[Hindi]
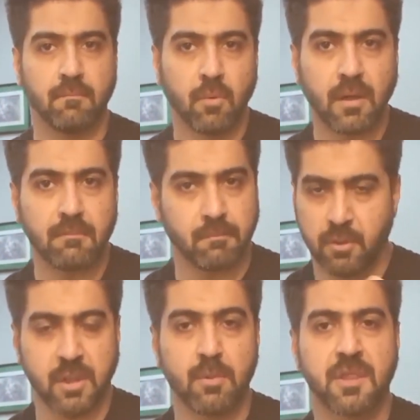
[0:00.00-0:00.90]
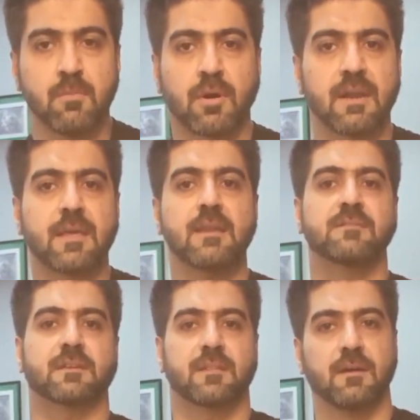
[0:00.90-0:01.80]
मुकर, मुकरा जा नहीं
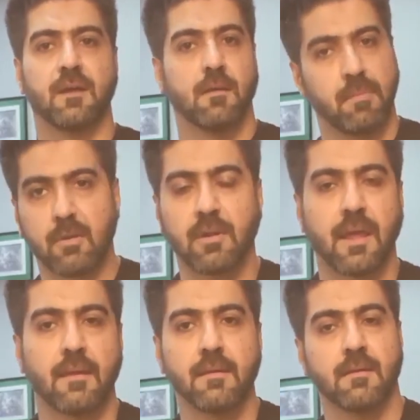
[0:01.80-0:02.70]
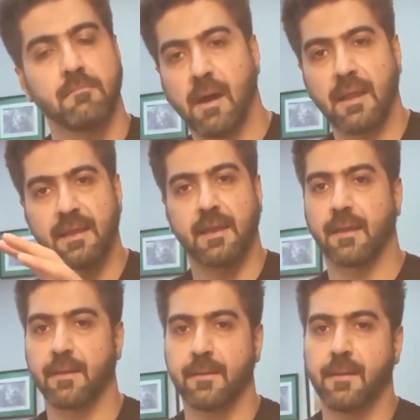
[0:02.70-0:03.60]
सकता बिल्कुल है मान लिया
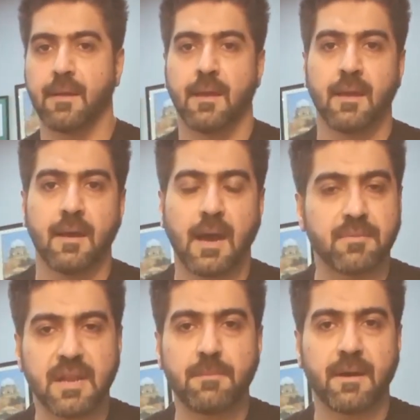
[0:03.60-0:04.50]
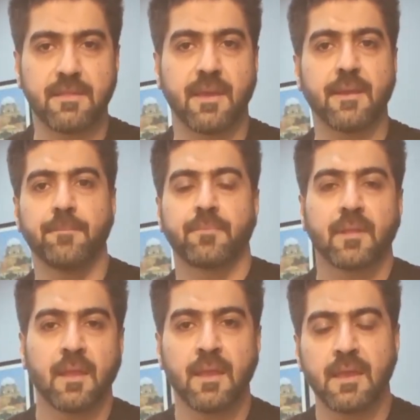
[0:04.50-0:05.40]
है अब जरा आप आ जाए
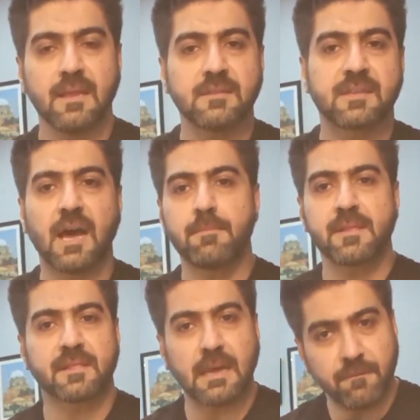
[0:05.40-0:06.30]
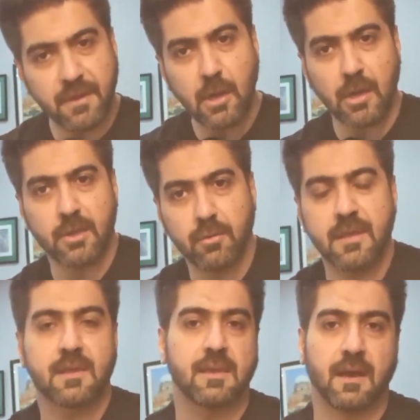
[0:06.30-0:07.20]
इन साहब ने तब विलॉग क्यों
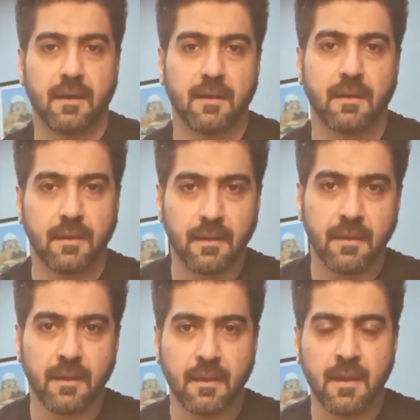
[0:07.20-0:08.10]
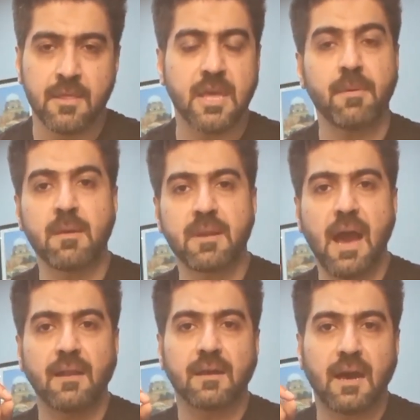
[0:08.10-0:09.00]
नहीं किया जब
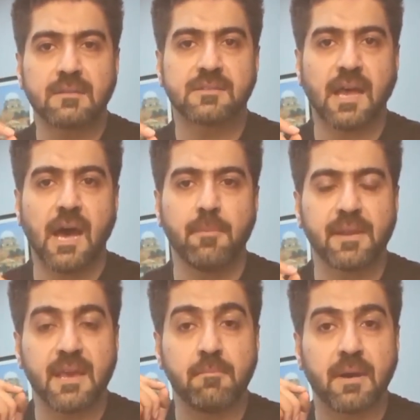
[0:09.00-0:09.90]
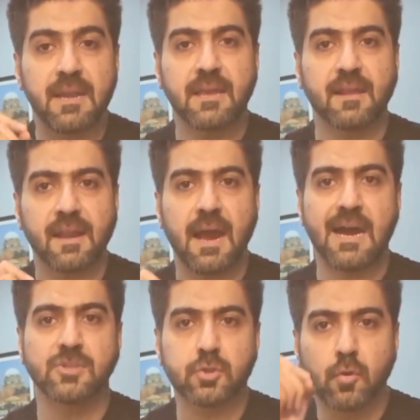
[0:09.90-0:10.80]
इमरान खान साहब ने मलिक
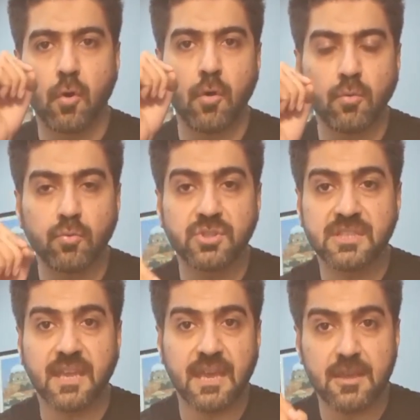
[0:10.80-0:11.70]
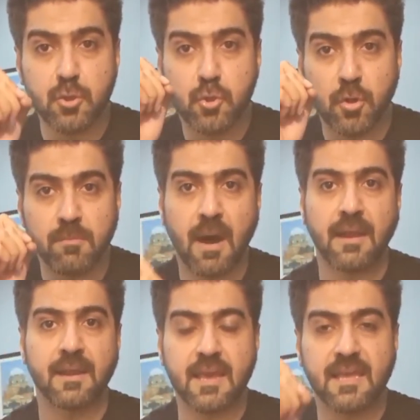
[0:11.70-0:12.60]
रियाज को उसकी
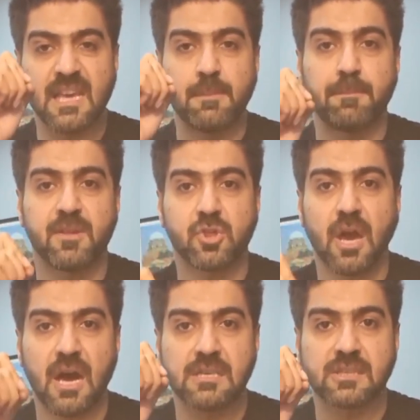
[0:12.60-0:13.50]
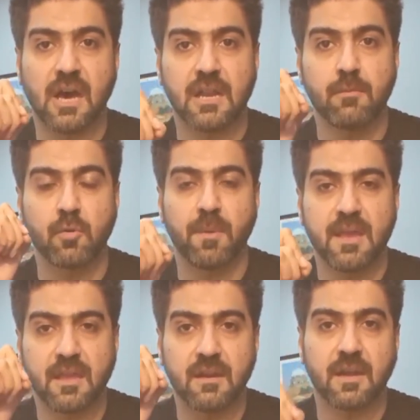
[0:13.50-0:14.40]
जुर्माने की पचास अरब
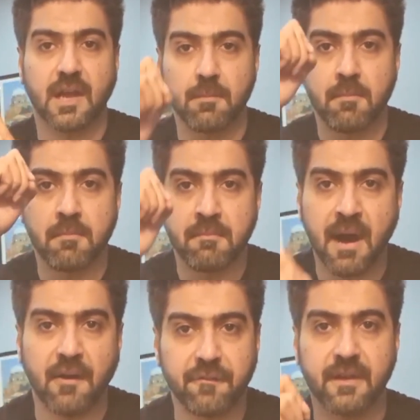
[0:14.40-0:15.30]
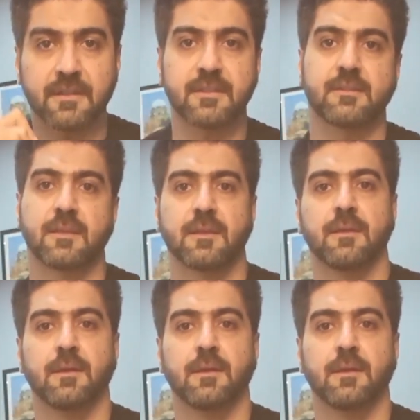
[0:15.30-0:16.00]
रुपए की रकम माफ कर दी थी